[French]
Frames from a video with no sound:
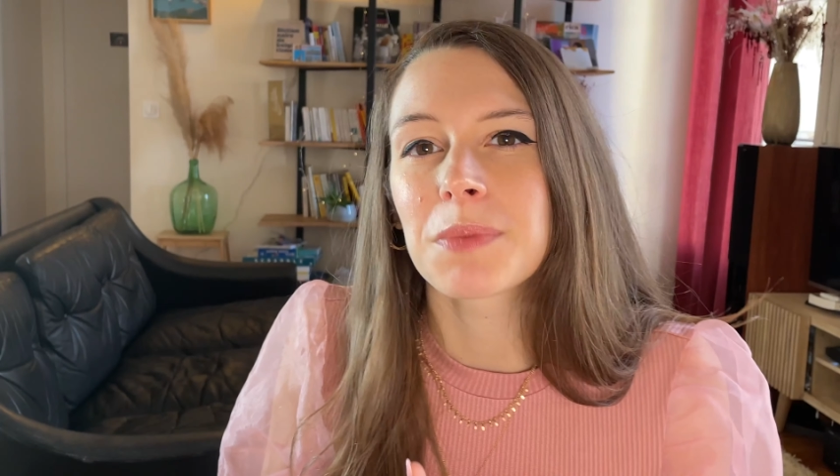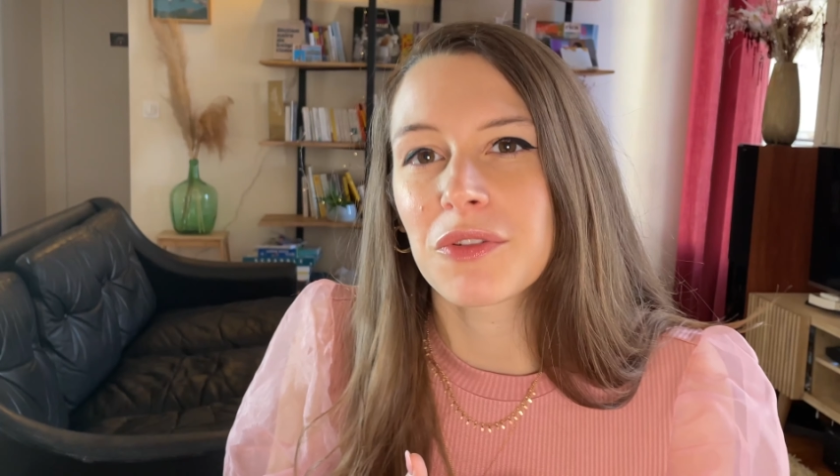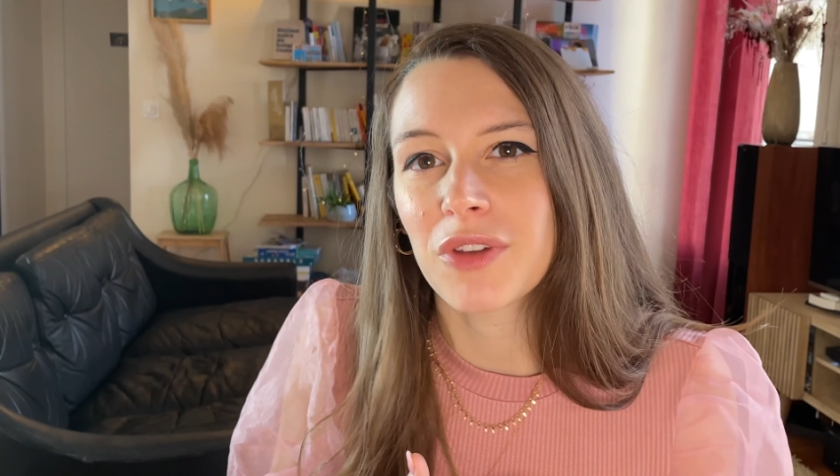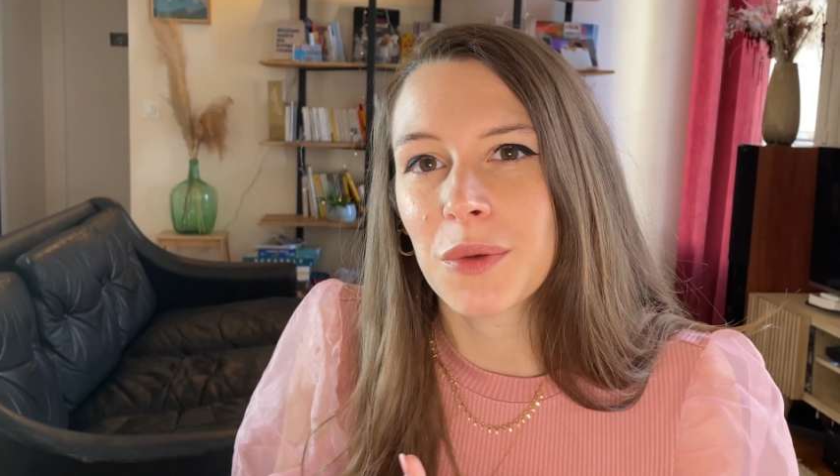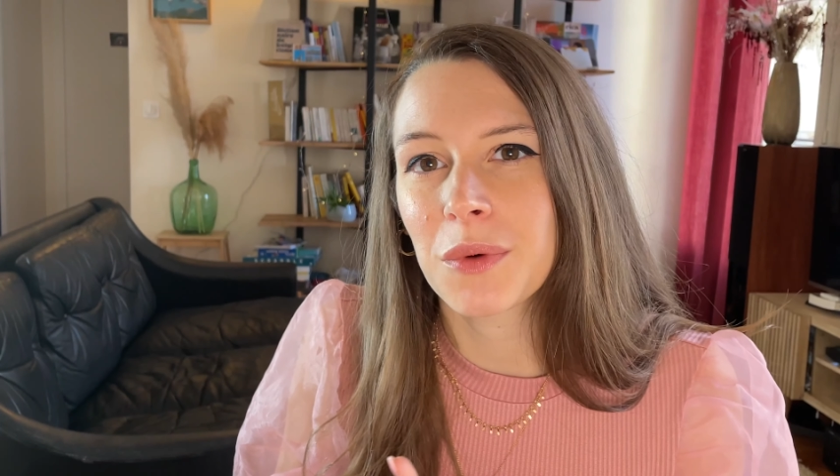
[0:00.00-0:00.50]

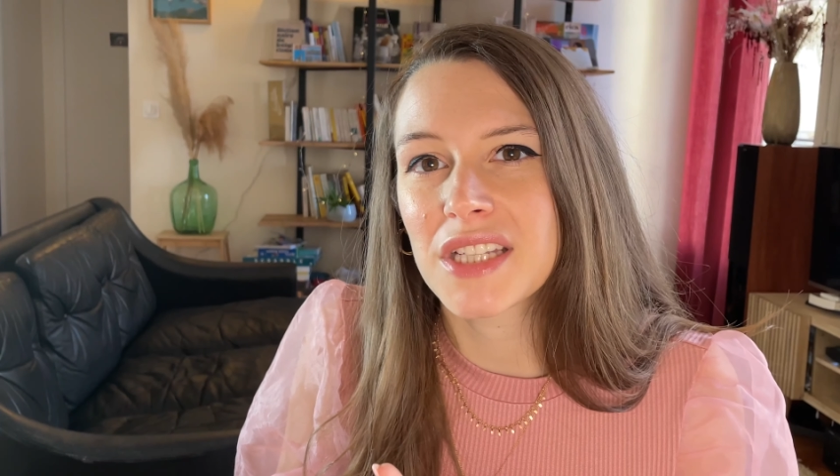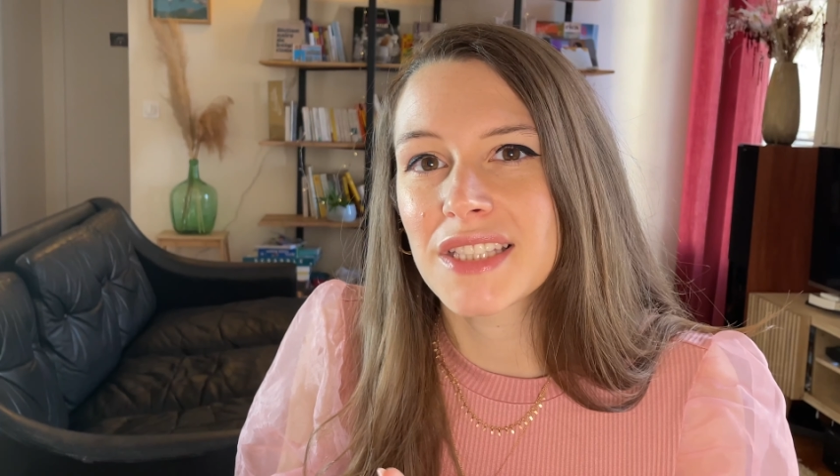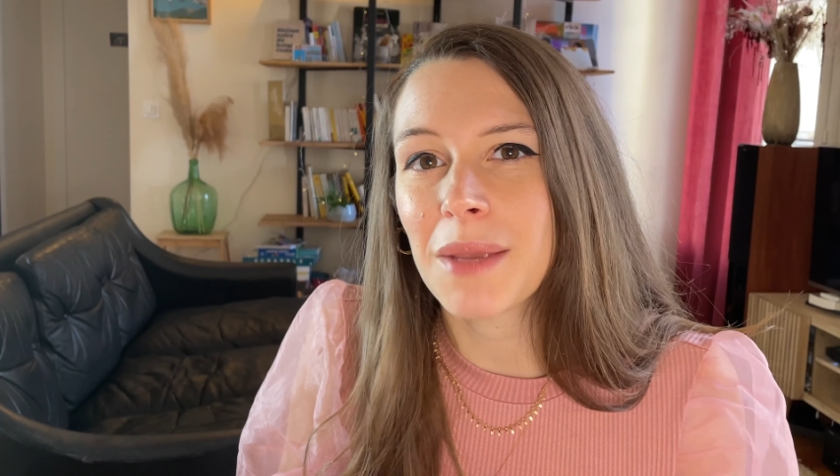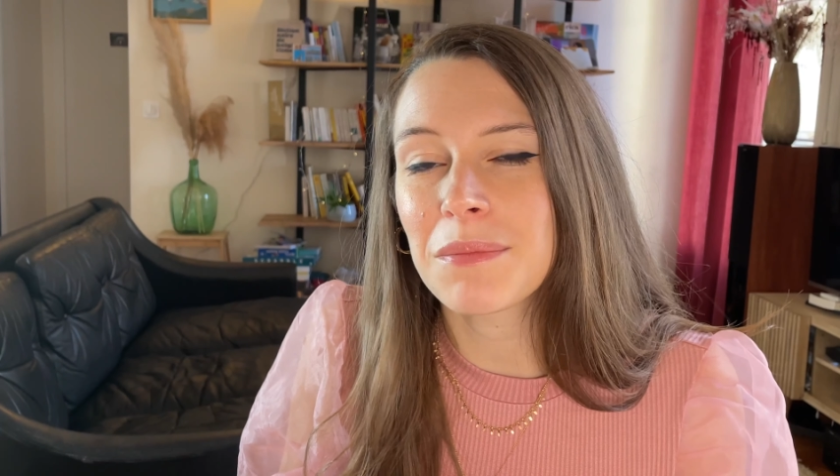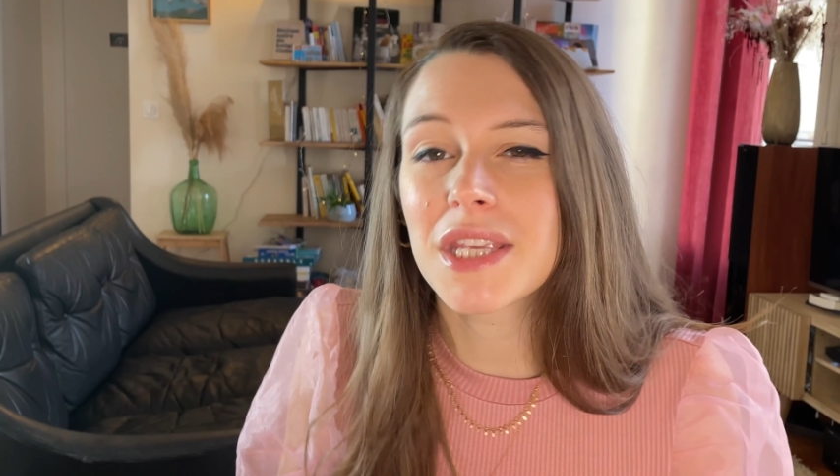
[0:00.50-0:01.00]
préfère qu'on
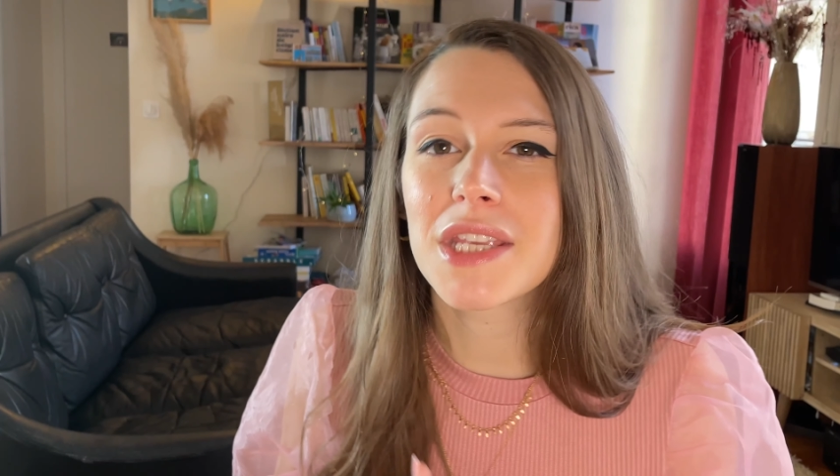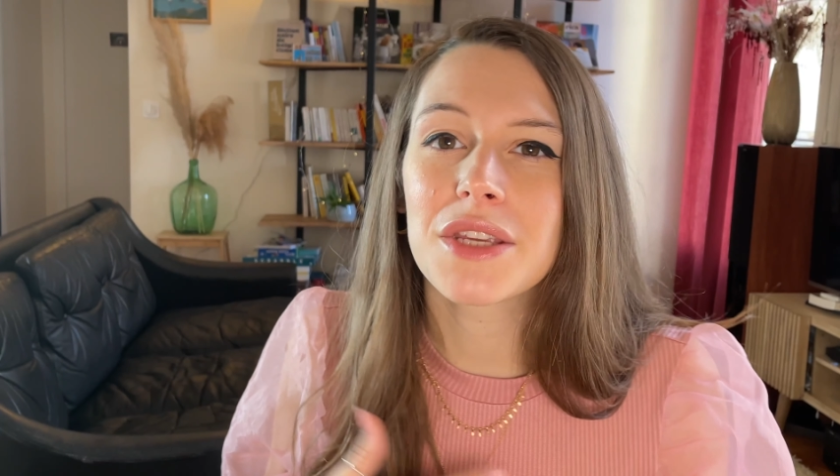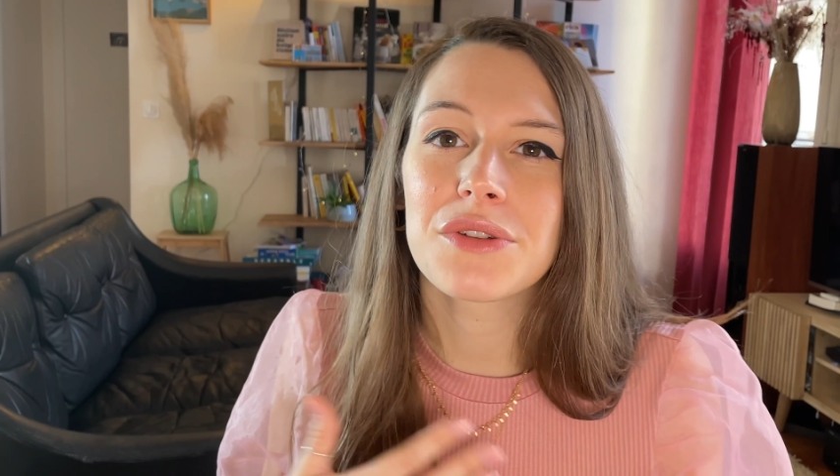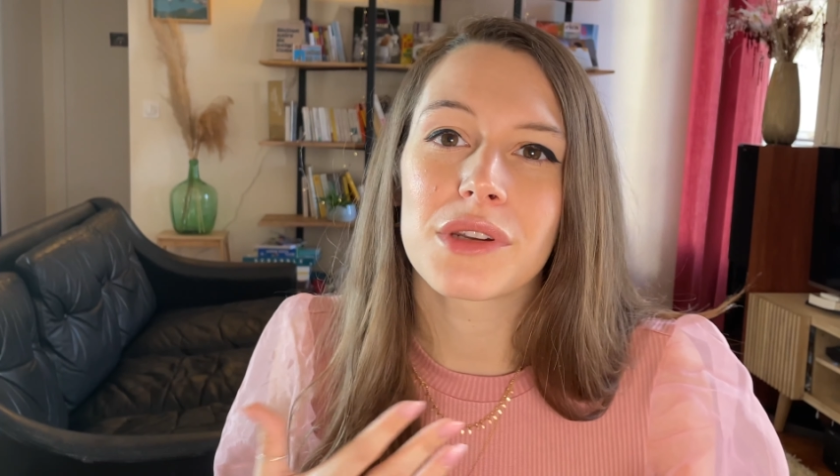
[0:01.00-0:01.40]
reste amis,